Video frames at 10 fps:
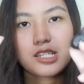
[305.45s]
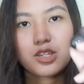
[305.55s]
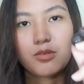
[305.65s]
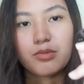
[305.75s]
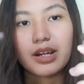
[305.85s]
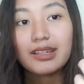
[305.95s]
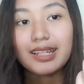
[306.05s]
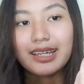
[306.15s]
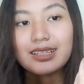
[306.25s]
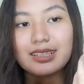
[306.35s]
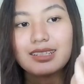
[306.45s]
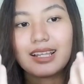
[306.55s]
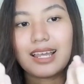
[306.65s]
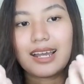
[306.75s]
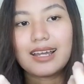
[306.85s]
Sobrang liit
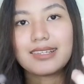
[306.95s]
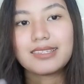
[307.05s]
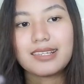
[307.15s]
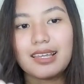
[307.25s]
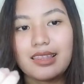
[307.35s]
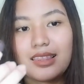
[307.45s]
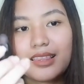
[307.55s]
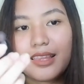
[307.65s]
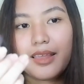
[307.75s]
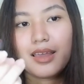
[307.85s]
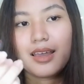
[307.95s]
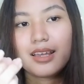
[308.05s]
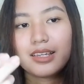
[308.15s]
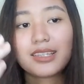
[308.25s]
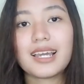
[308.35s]
na lang as in.
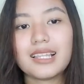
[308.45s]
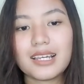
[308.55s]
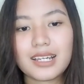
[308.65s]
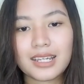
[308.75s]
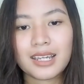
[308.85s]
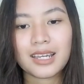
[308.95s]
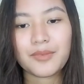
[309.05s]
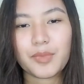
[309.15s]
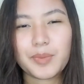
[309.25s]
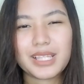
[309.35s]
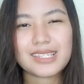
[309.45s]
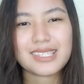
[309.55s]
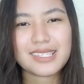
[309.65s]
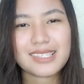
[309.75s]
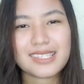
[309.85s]
Yun nga lang,
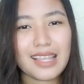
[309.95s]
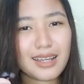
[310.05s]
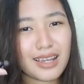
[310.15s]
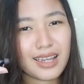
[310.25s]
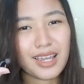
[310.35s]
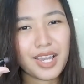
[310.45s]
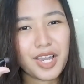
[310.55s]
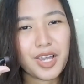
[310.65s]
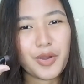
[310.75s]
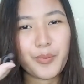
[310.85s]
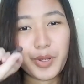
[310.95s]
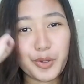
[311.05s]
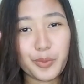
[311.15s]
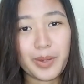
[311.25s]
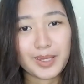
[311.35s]
mabilis lang
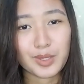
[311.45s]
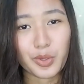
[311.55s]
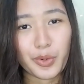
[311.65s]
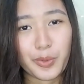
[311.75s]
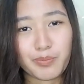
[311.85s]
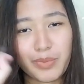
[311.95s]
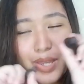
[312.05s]
malobat to.